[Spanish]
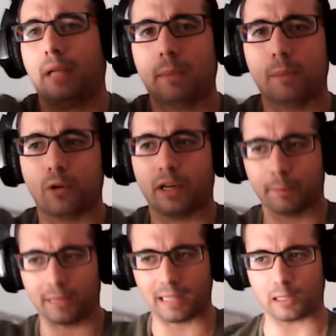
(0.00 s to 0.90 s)
que mi mujer
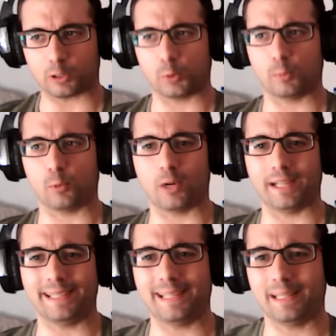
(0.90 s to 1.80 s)
me la robó
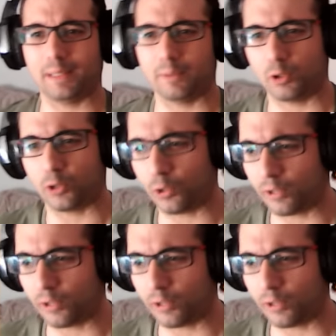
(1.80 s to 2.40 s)
ayer eh, Bueno, creo que